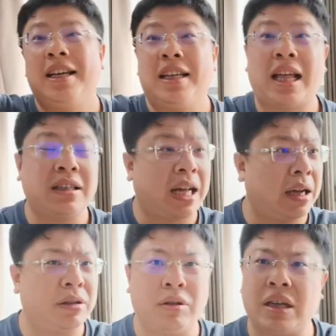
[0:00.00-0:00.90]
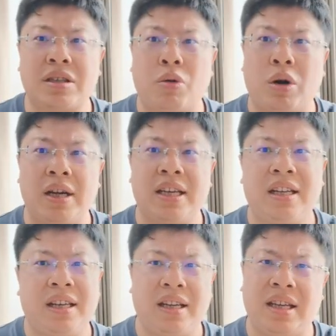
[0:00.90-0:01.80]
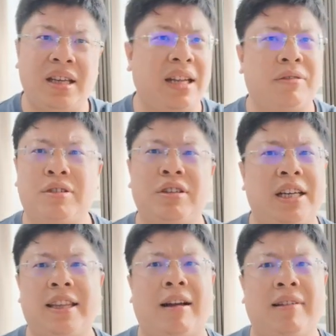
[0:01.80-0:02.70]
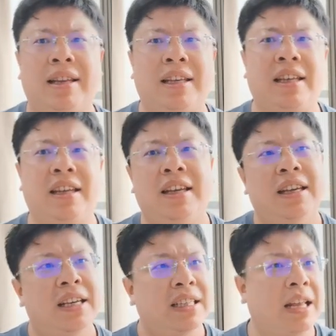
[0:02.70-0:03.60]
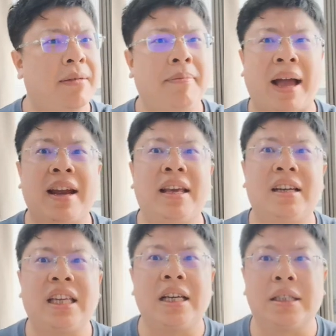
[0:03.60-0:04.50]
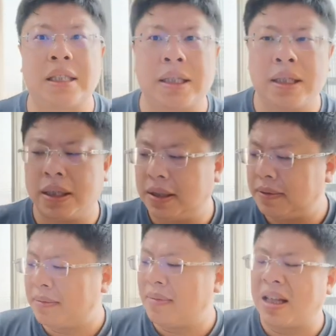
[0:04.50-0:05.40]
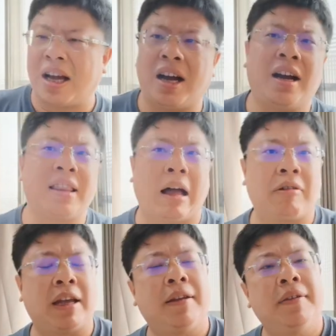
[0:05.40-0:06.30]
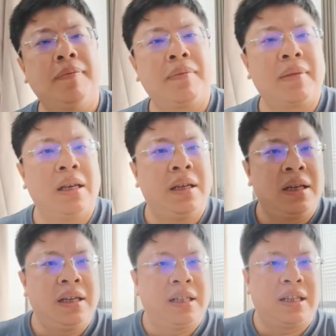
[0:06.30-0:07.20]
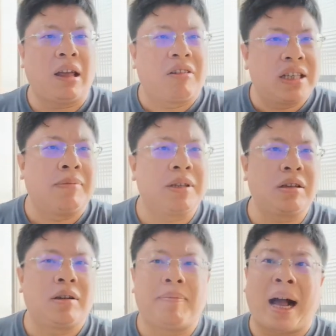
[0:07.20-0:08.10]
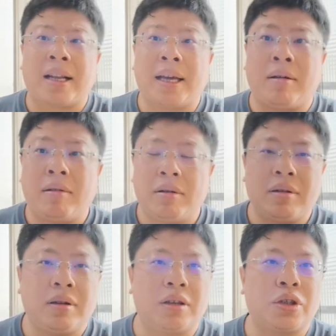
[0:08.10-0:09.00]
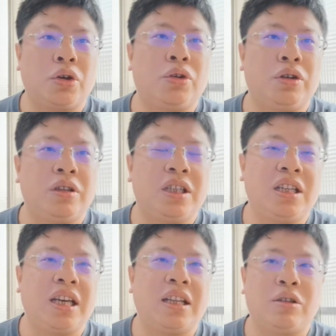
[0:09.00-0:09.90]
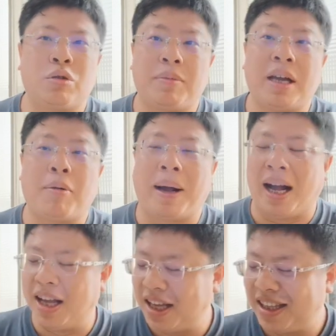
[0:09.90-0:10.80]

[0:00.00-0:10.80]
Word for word: 当时他那时候我二零一零一年我就觉得很讨厌你在那边埋了一个钉子，很讨厌。到底什么时候能拔掉啊？终于今天准备要拔。